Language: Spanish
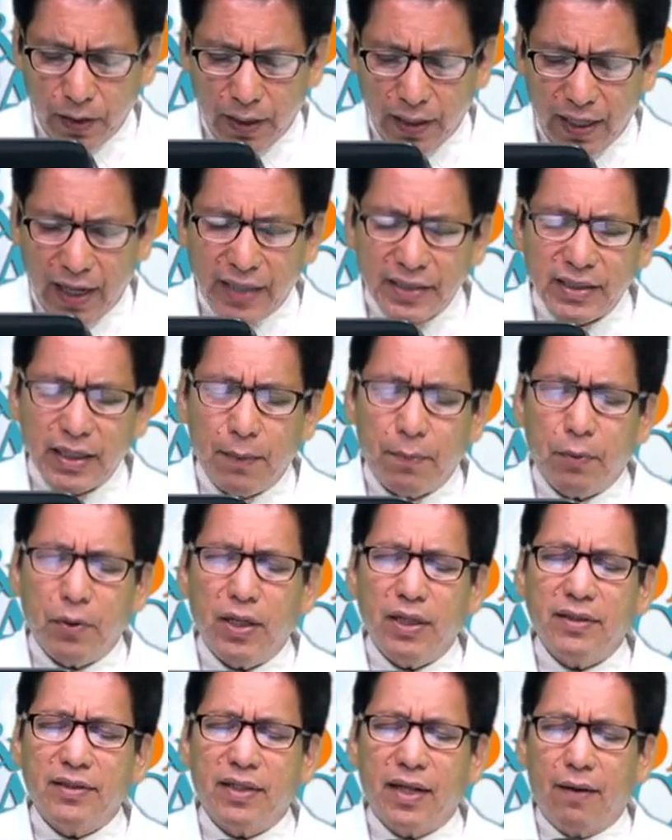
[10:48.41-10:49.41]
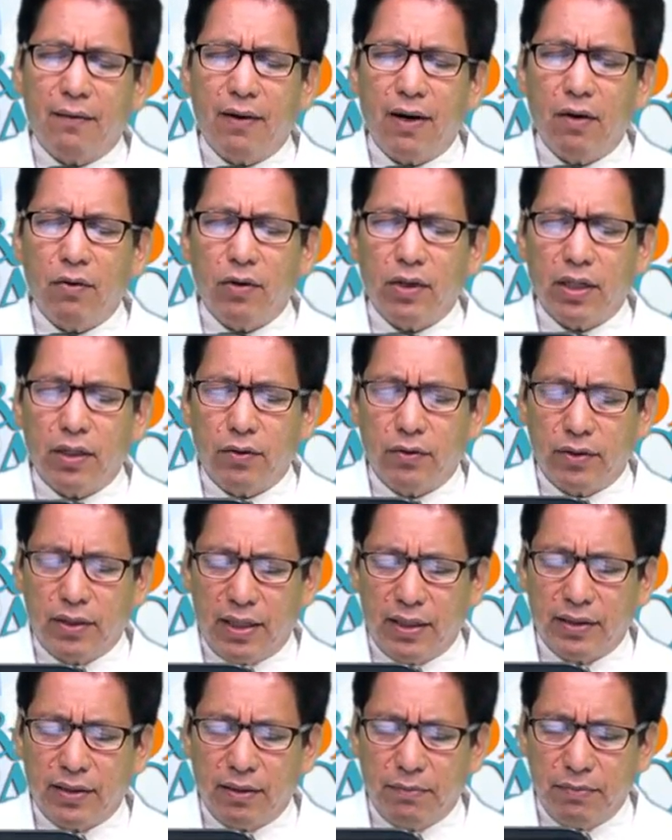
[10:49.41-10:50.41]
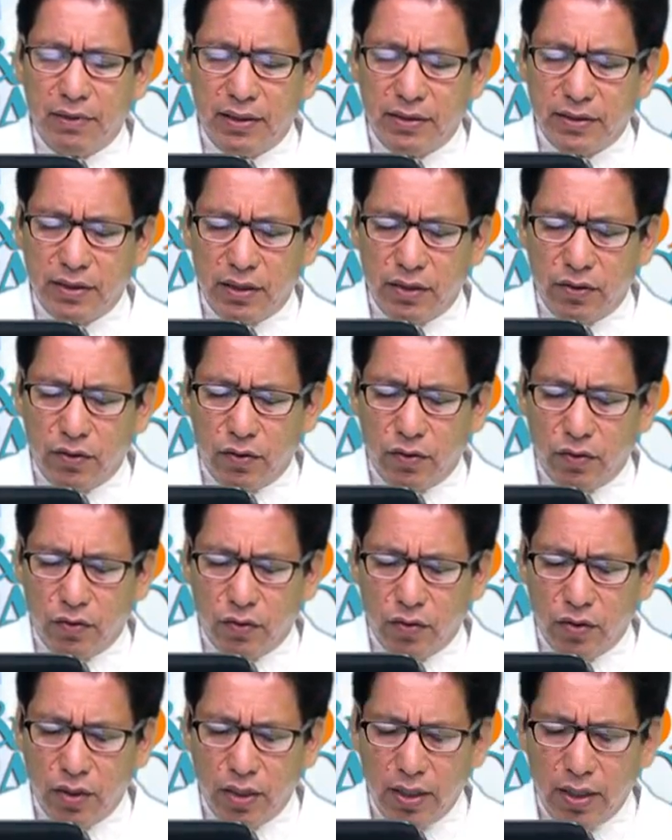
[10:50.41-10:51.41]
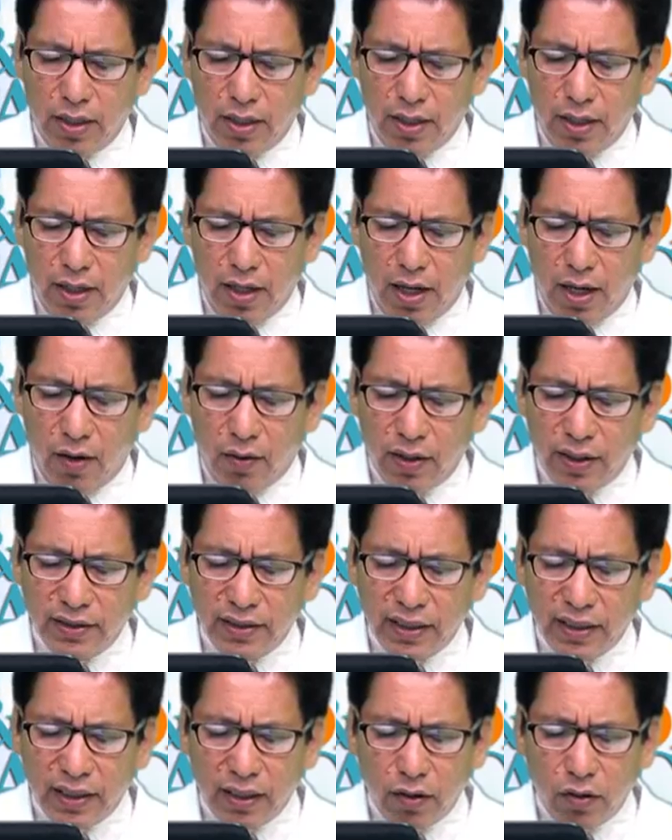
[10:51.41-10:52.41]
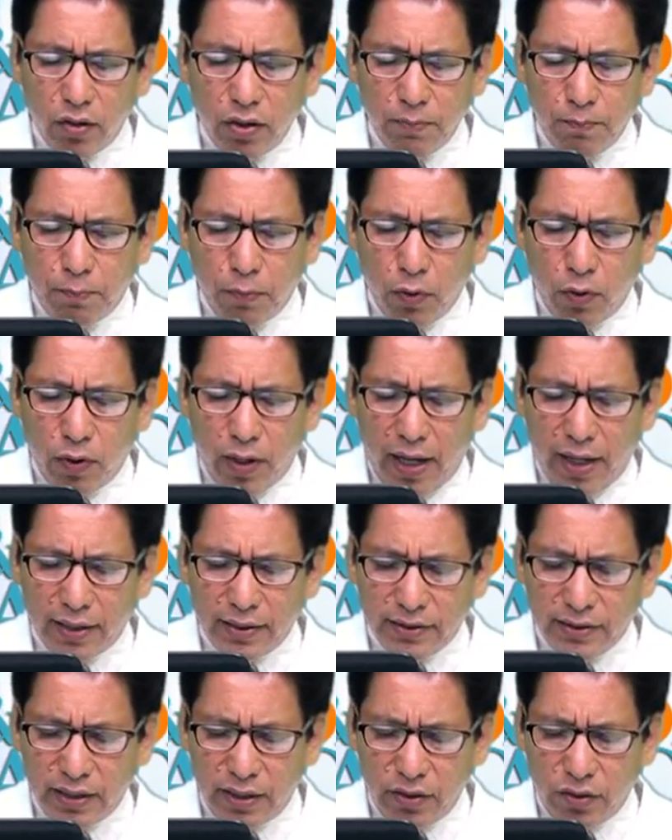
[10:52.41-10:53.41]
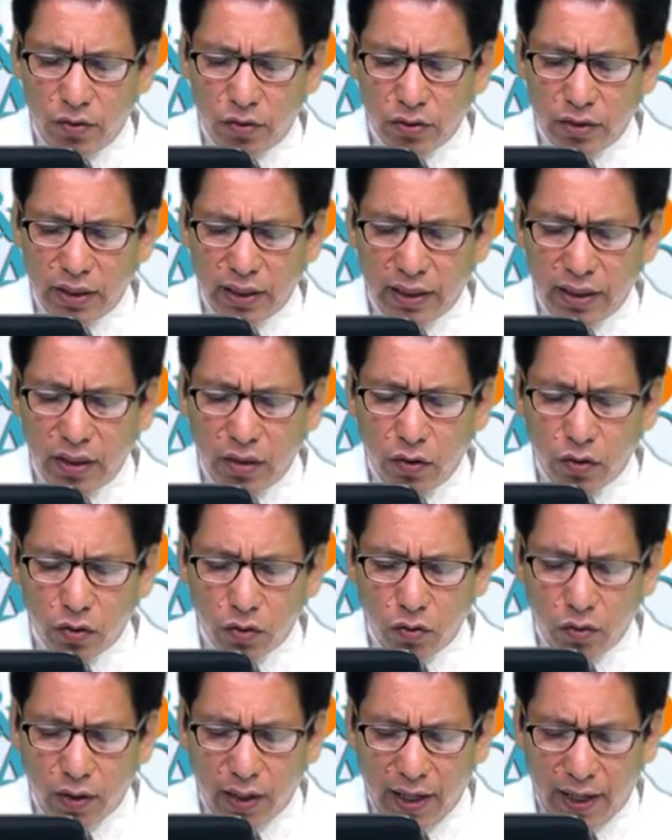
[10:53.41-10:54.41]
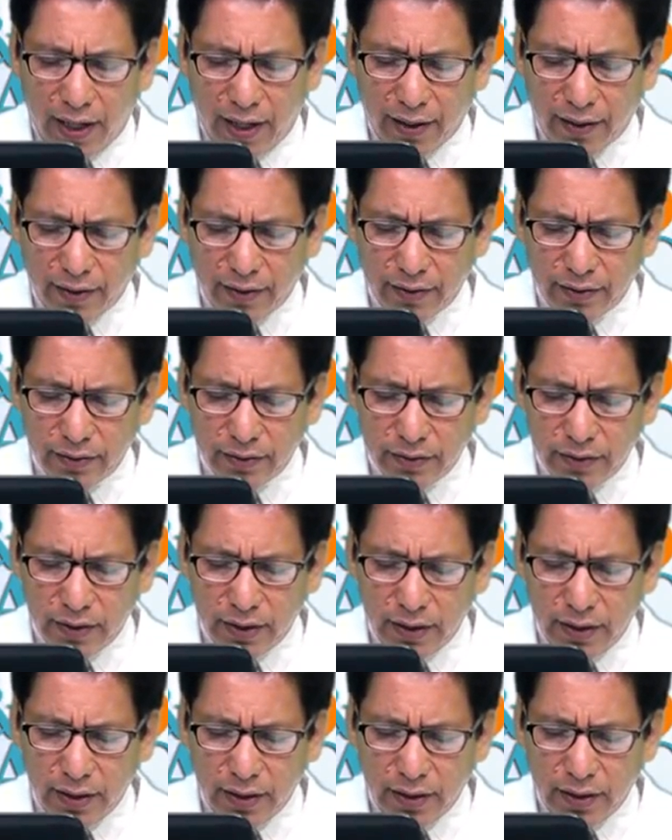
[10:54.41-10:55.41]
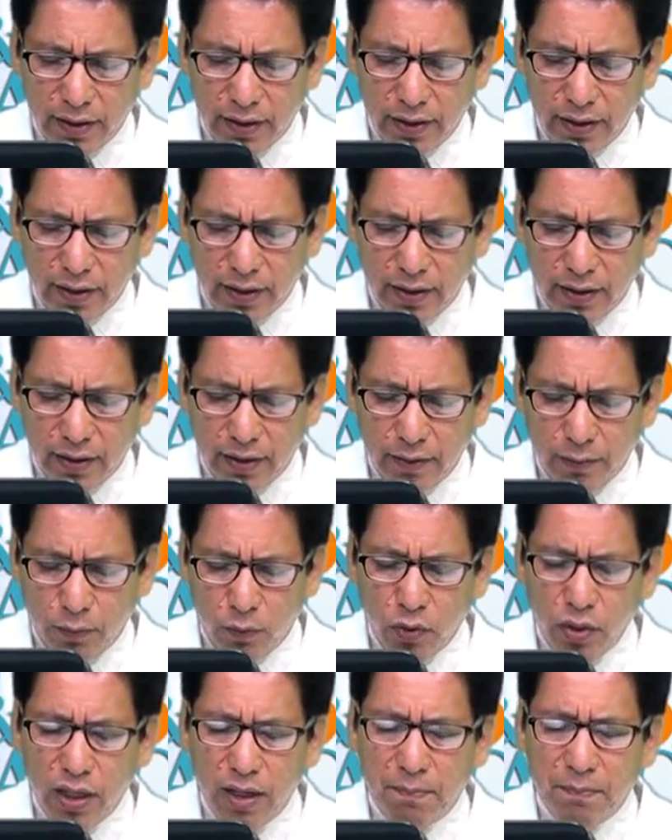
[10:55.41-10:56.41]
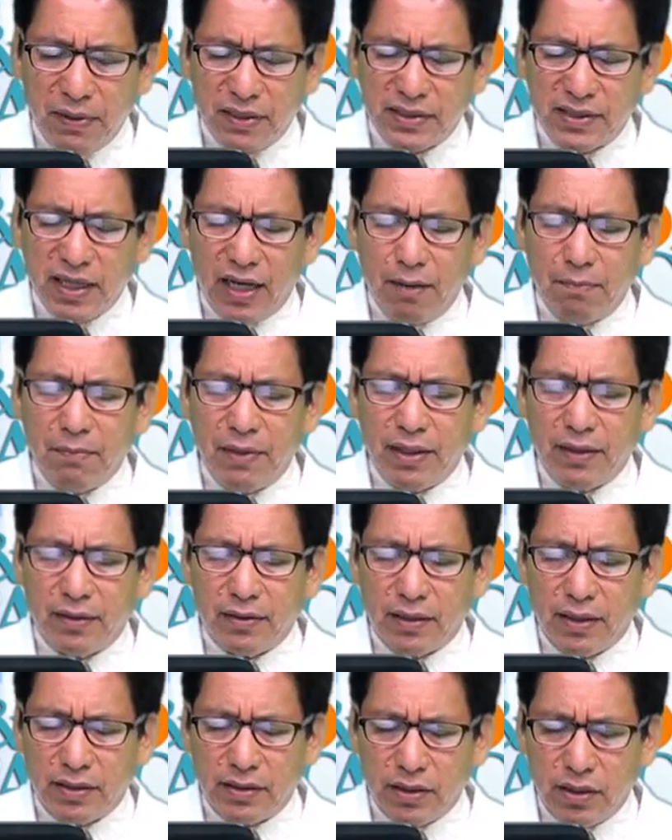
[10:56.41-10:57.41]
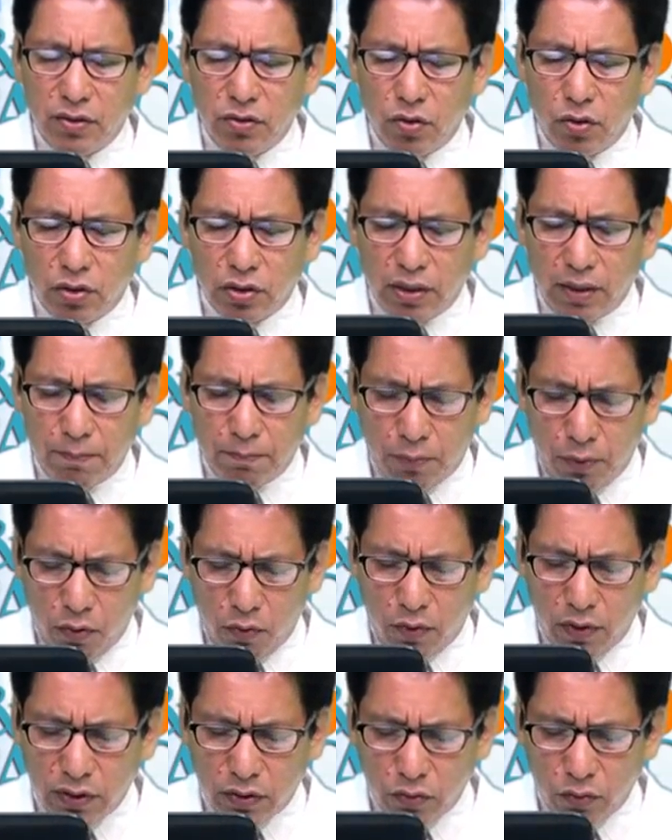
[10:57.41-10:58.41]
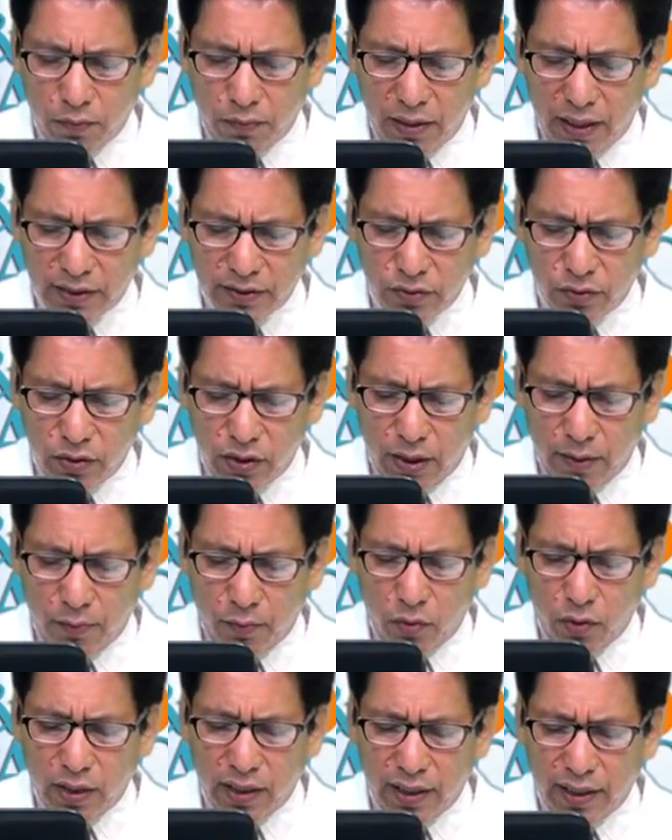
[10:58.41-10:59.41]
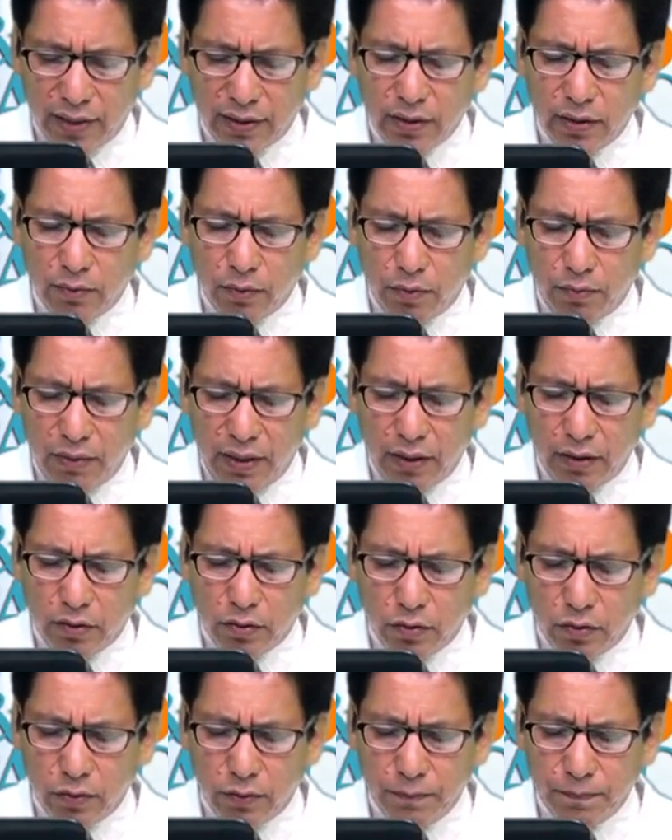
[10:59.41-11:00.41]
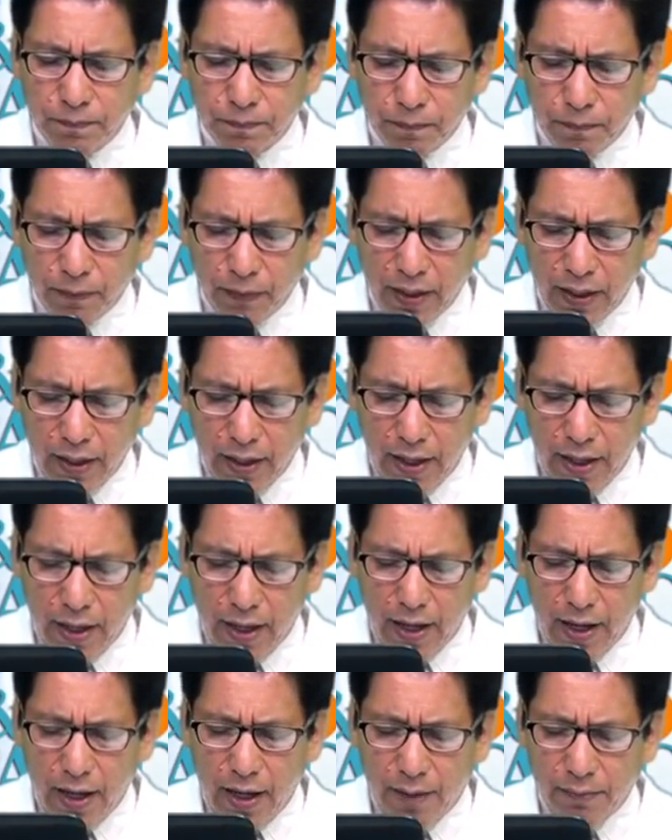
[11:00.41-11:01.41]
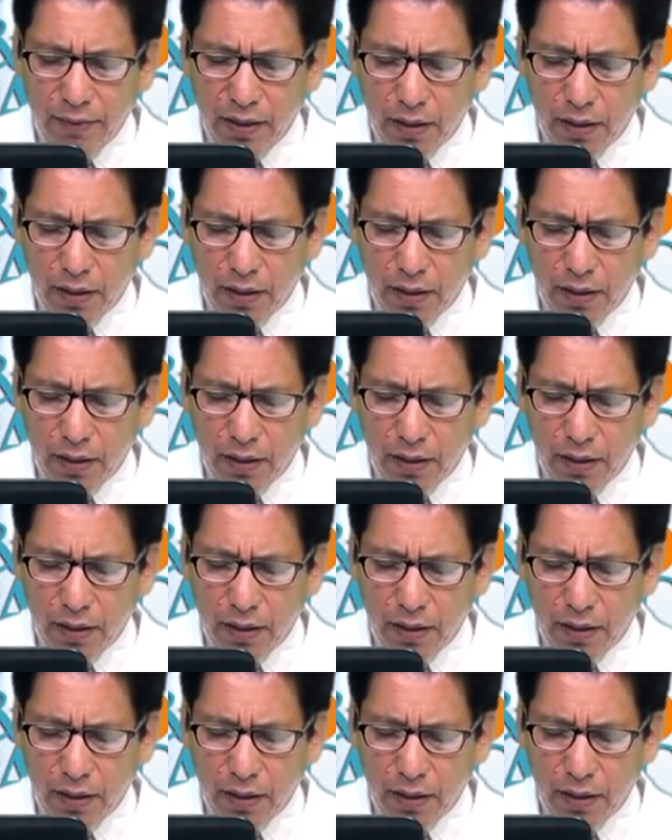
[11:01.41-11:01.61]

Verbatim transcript: Gracias por el trabajo que nos das también, Señor. Ahora te quiero implorar, Señor, te quiero rogar. Muy especialmente, Señor, te pongo en tus brazos de amor en este momento a mi